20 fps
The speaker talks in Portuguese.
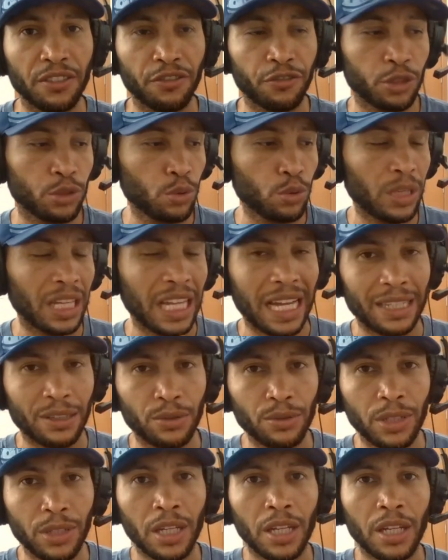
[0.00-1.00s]
foi do
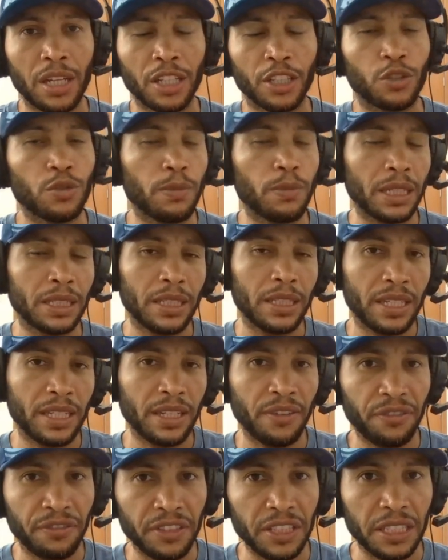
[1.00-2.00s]
lado que o
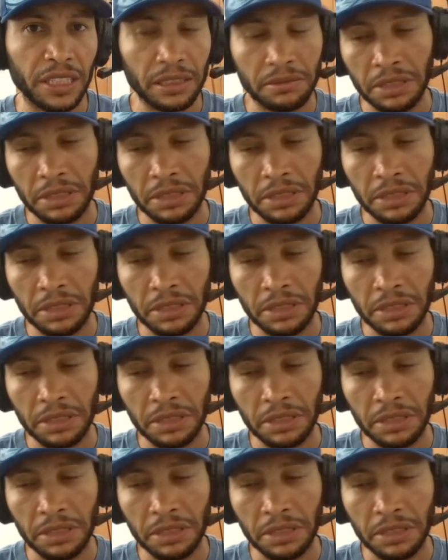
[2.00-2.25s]
bandeirinha fica.